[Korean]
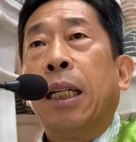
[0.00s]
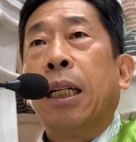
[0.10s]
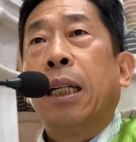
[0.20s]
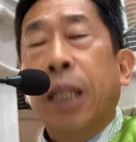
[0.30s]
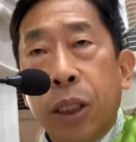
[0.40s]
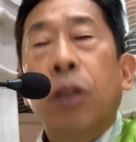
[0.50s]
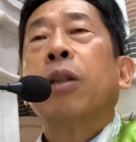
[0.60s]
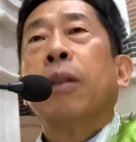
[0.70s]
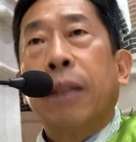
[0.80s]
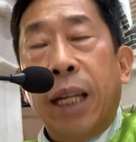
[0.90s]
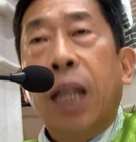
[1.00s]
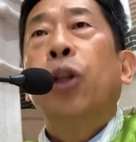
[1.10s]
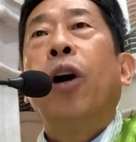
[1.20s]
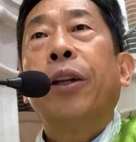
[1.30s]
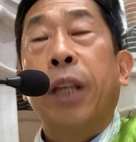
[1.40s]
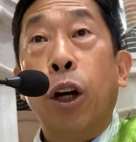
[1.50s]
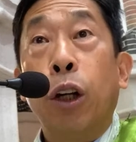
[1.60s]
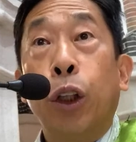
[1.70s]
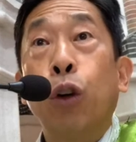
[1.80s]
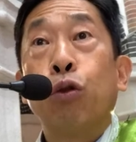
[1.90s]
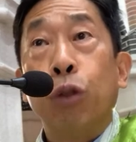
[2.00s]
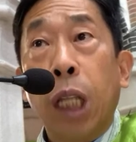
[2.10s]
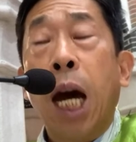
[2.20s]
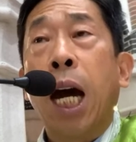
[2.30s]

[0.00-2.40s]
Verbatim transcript: 그래서 내가 너가 되어 되어 준다.